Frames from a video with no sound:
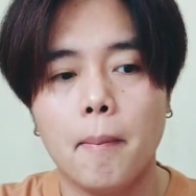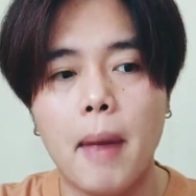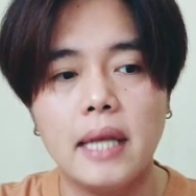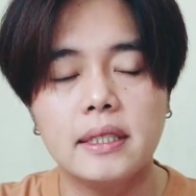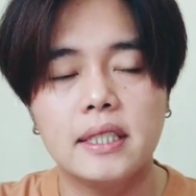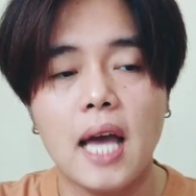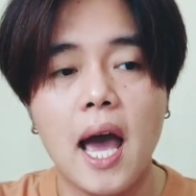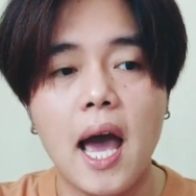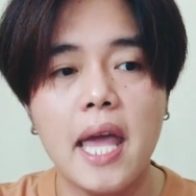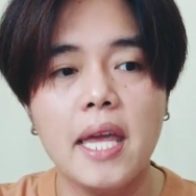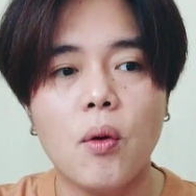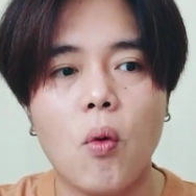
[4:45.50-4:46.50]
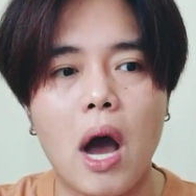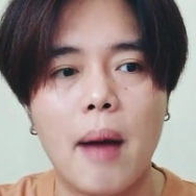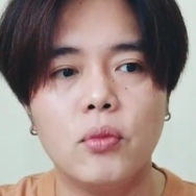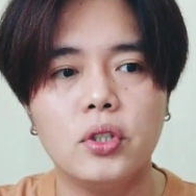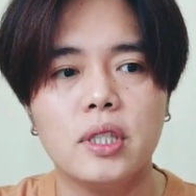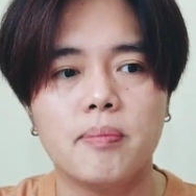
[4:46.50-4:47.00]
มันจะให้ความ
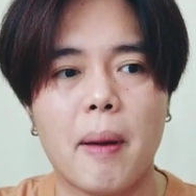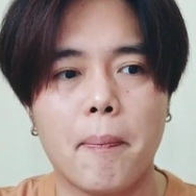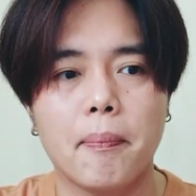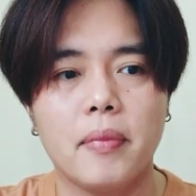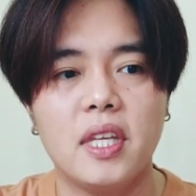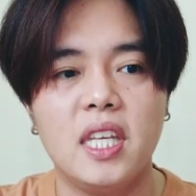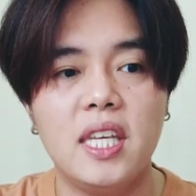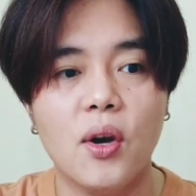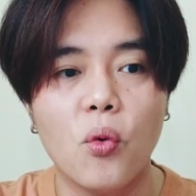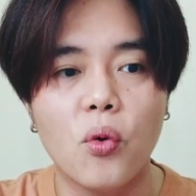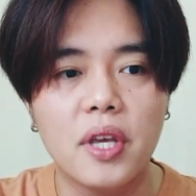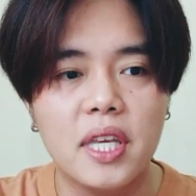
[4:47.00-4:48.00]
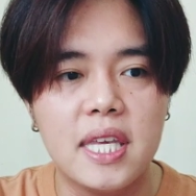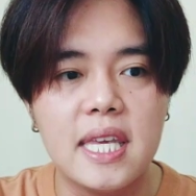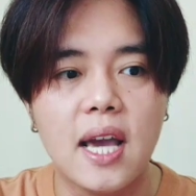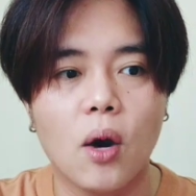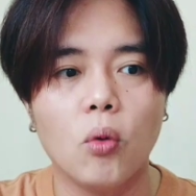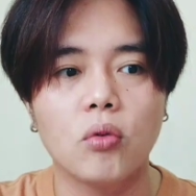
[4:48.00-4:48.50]
รู้สึกแบบเขี
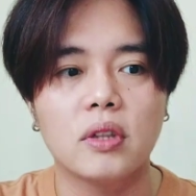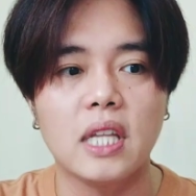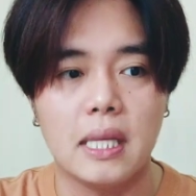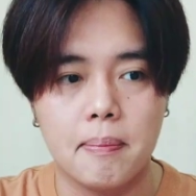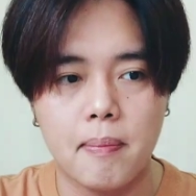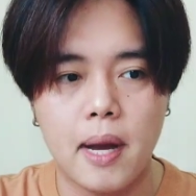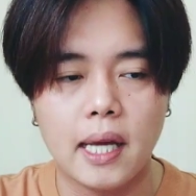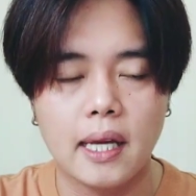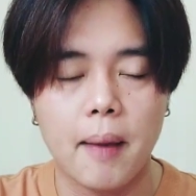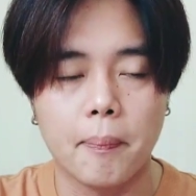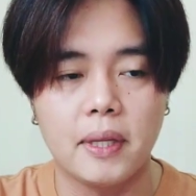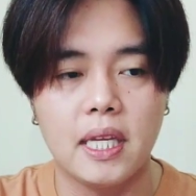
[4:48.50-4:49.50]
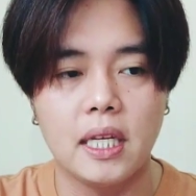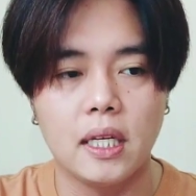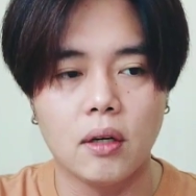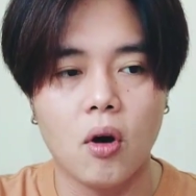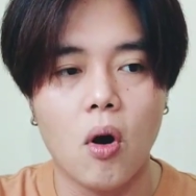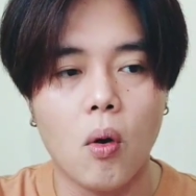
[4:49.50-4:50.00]
ยวๆติดมากับกลิ่น
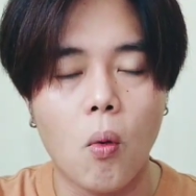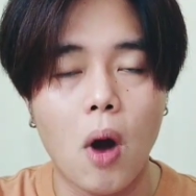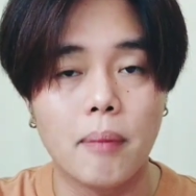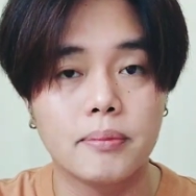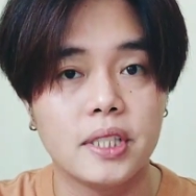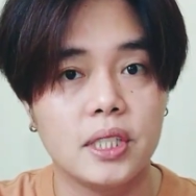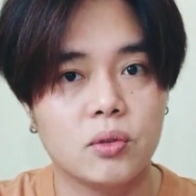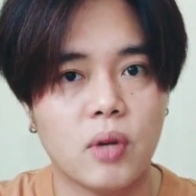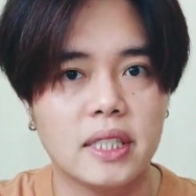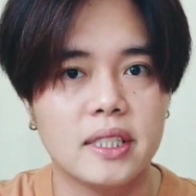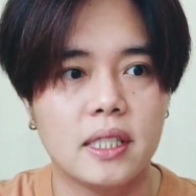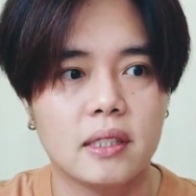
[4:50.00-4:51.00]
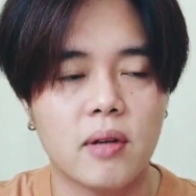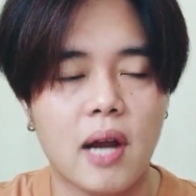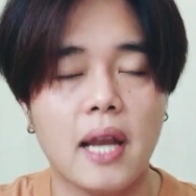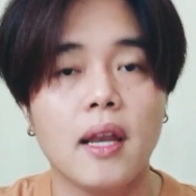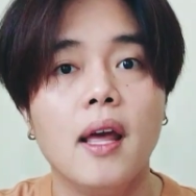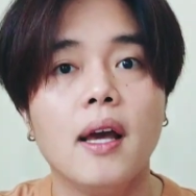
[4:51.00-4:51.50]
ของความซิตรัส
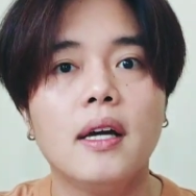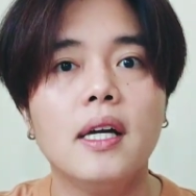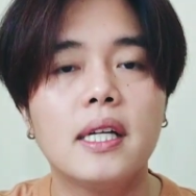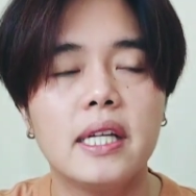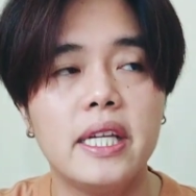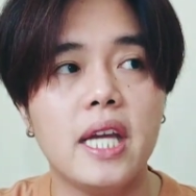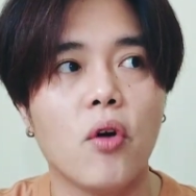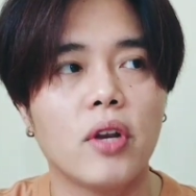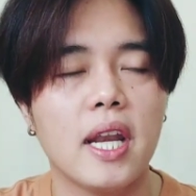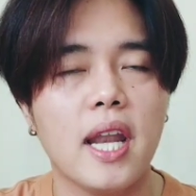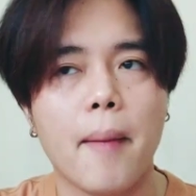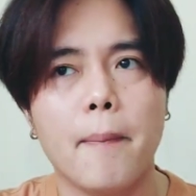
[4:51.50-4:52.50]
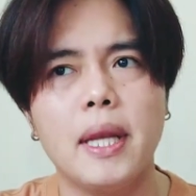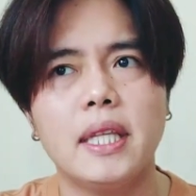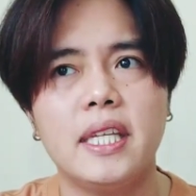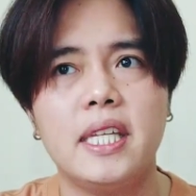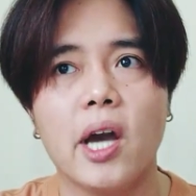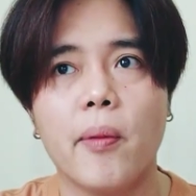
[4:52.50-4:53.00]
คือเขียวนั้นมัน
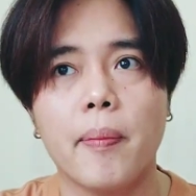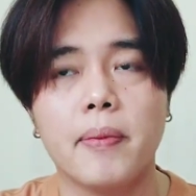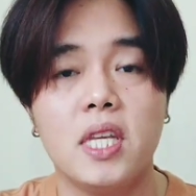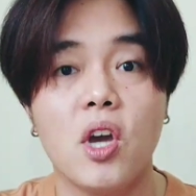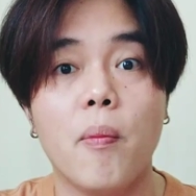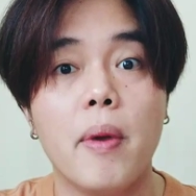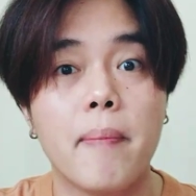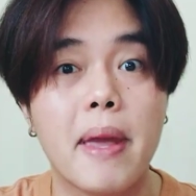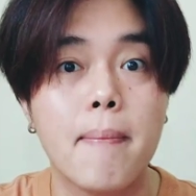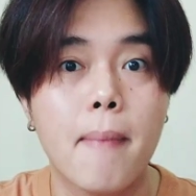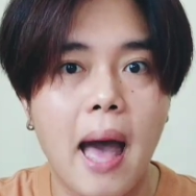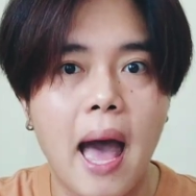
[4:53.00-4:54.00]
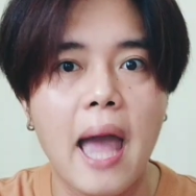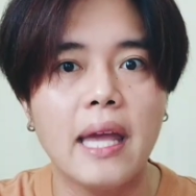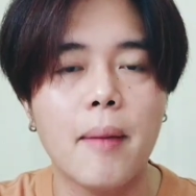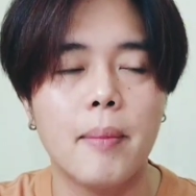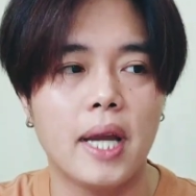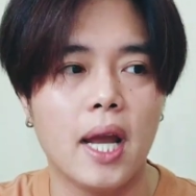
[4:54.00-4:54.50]
เขียวแบบเขียวเหมือนใบไม้
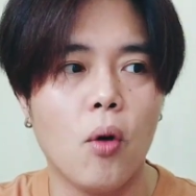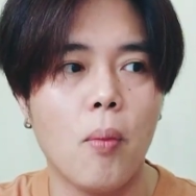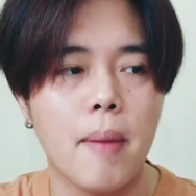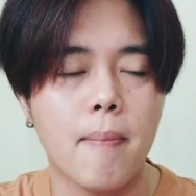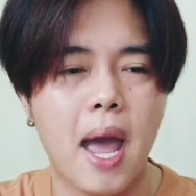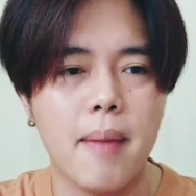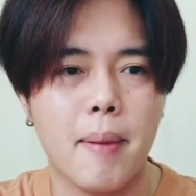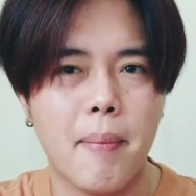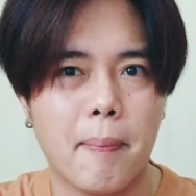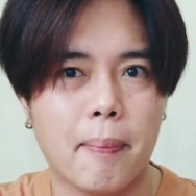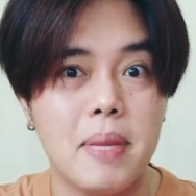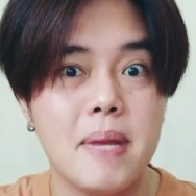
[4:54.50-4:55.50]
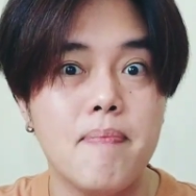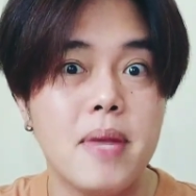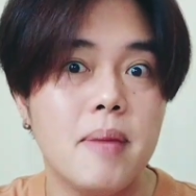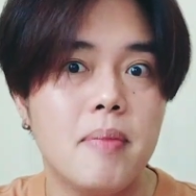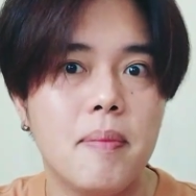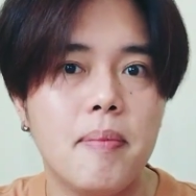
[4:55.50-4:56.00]
เหมือนเอาใบไม้มาแบบ
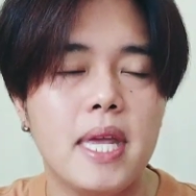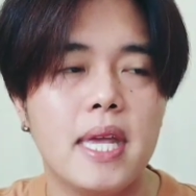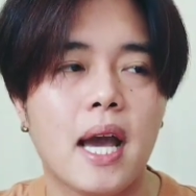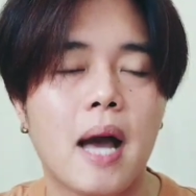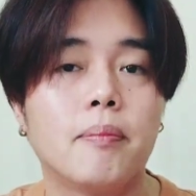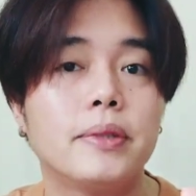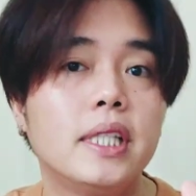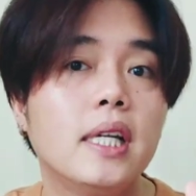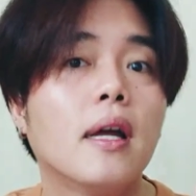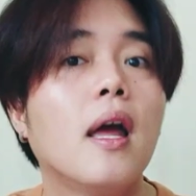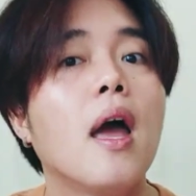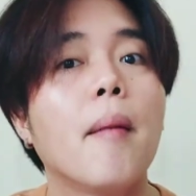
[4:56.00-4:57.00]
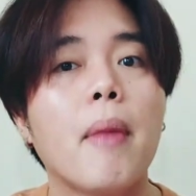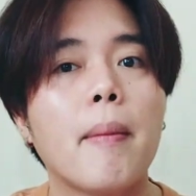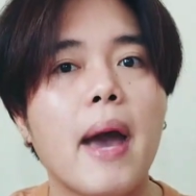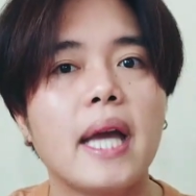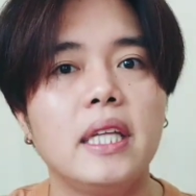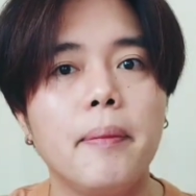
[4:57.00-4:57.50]
บี้ครับซึ่งใบ
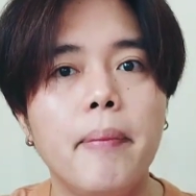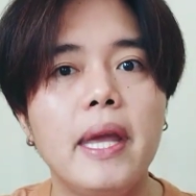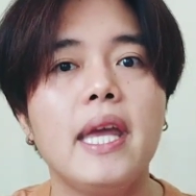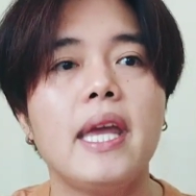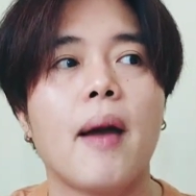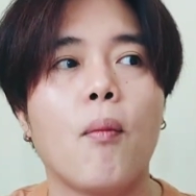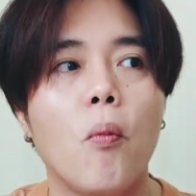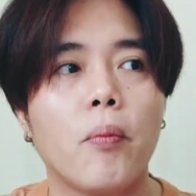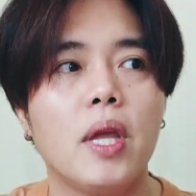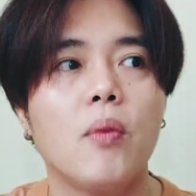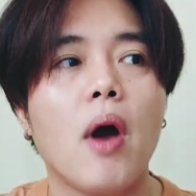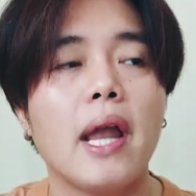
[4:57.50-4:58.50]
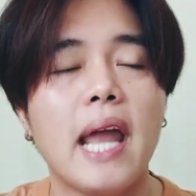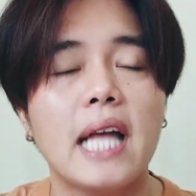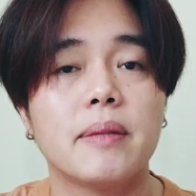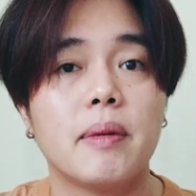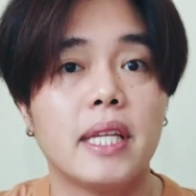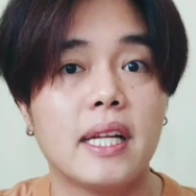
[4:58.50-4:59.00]
ไม้ที่บี้ผมคิดว่าน่า
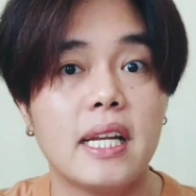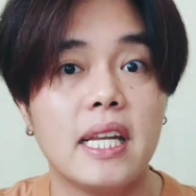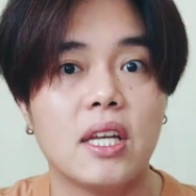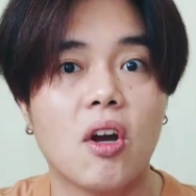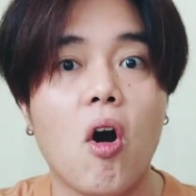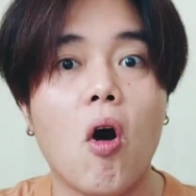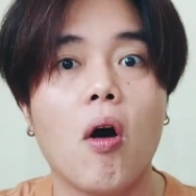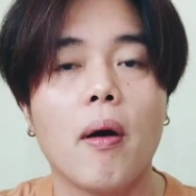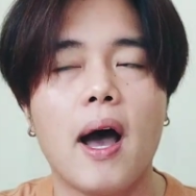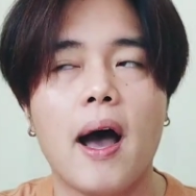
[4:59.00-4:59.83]
จะเป็นกลิ่นของ